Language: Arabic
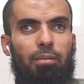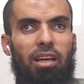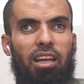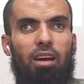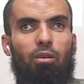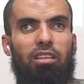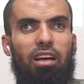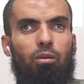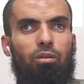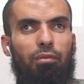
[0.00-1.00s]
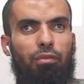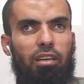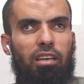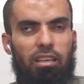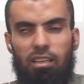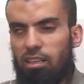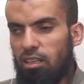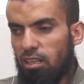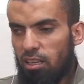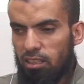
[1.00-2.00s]
المعنى الاول تاكدا في ايه؟
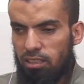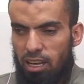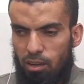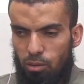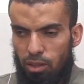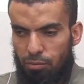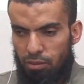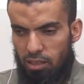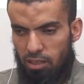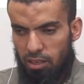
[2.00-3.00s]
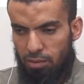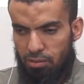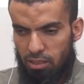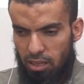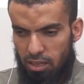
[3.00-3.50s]
تاكدا في نفسك